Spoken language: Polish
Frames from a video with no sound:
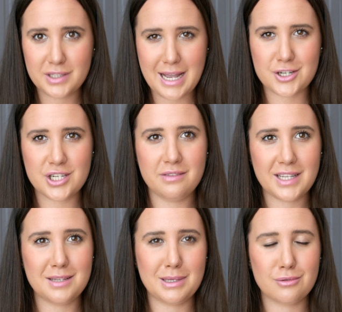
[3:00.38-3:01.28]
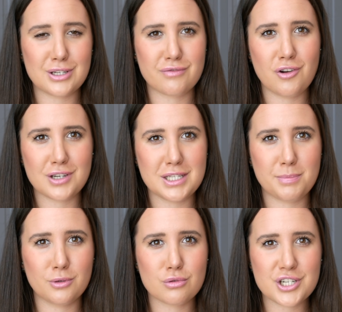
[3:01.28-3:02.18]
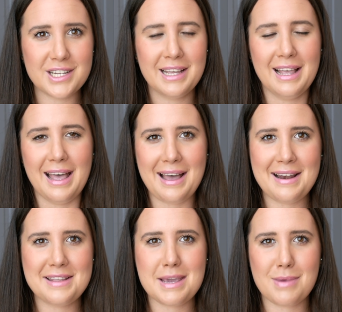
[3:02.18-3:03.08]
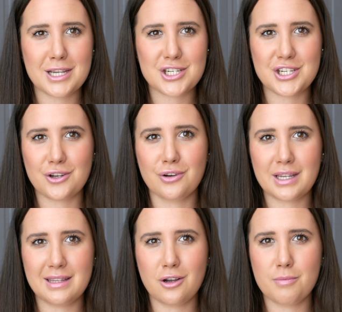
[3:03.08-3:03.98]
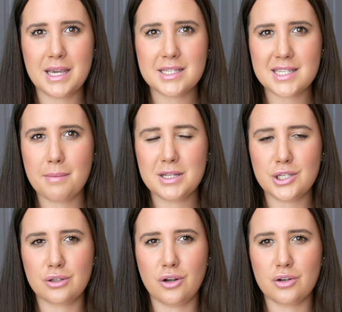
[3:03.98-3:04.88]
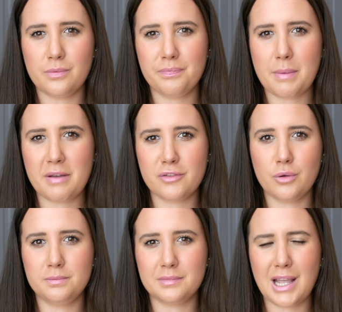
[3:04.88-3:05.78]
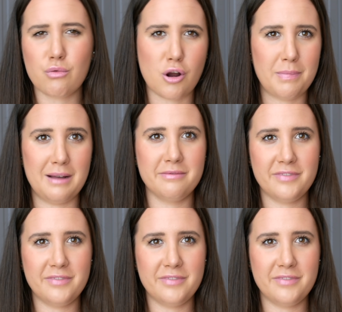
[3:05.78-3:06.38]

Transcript: wydarzy i wtedy będą też vlogi z podróży, ale nie ma jeszcze konkretnego miejsca. Będzie to na pewno Europa.